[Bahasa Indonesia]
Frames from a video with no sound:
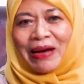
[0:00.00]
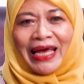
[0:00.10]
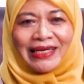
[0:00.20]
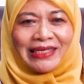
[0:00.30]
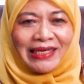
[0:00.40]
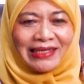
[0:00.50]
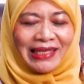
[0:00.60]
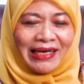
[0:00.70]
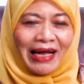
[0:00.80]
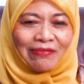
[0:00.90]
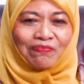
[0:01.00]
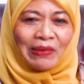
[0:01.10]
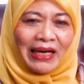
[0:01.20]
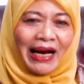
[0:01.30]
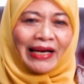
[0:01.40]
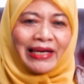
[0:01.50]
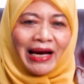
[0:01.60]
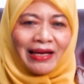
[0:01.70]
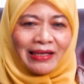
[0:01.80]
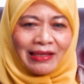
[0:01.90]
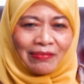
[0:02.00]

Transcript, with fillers: baik di tingkat pilkada